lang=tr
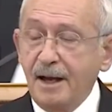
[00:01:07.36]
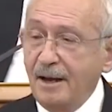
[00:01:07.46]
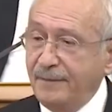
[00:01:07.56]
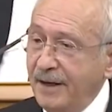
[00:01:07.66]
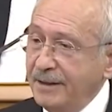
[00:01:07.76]

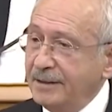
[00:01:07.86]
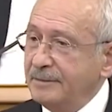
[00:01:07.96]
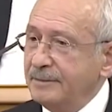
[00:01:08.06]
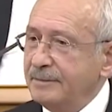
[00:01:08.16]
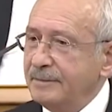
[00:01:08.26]

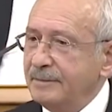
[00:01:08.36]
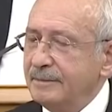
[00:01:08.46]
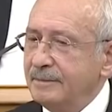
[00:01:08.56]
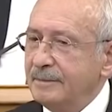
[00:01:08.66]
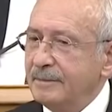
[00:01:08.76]
Efendim,
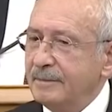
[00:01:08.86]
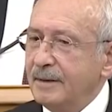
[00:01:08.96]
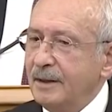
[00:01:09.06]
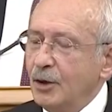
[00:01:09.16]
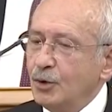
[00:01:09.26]

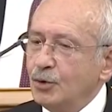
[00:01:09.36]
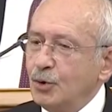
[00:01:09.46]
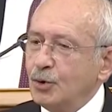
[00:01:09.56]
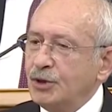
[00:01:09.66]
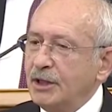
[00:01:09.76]

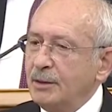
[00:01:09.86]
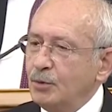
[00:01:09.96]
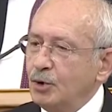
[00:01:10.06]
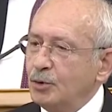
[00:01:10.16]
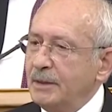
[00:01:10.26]
Türkiye
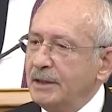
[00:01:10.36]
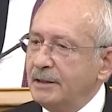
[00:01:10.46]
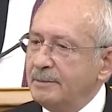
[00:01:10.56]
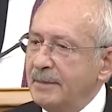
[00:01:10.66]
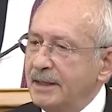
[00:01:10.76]
Büyük
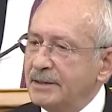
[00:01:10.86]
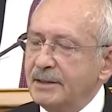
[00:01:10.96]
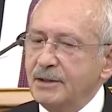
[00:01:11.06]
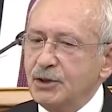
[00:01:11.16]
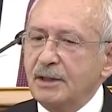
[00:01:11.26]
Millet
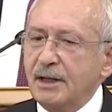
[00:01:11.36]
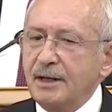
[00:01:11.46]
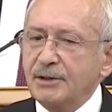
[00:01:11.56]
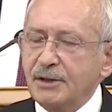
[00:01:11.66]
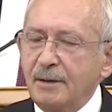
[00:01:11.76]
Meclisi'nin
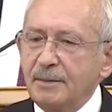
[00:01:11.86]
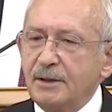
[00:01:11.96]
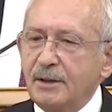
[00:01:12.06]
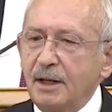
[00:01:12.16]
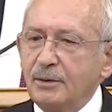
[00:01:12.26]
çıkaracağı
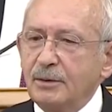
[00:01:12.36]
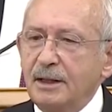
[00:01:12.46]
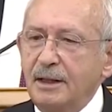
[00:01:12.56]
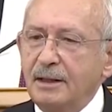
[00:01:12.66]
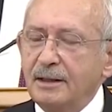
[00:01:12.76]
bir
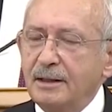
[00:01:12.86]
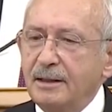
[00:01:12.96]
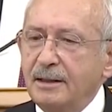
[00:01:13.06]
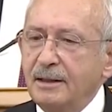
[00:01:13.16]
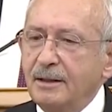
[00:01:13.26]
kanunla
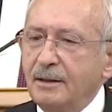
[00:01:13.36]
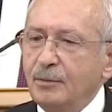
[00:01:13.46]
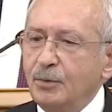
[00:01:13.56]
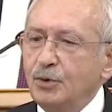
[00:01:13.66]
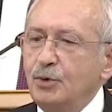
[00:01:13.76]

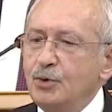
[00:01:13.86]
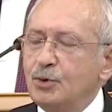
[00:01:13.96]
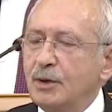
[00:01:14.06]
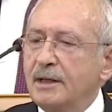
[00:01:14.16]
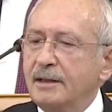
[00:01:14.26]
bütün
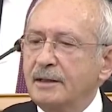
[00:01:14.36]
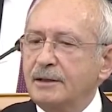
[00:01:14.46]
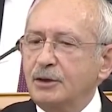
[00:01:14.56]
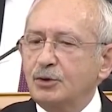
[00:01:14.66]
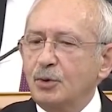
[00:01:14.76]
süreleri
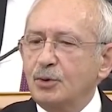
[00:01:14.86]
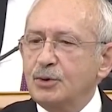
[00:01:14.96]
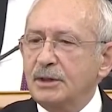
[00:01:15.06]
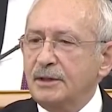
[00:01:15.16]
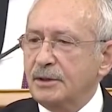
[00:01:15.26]

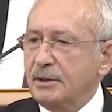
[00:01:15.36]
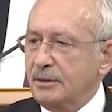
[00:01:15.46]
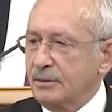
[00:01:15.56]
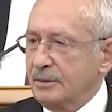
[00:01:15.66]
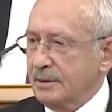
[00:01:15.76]
49 yıla
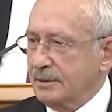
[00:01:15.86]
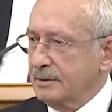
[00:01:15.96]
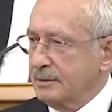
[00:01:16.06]
çıkarıyorlar.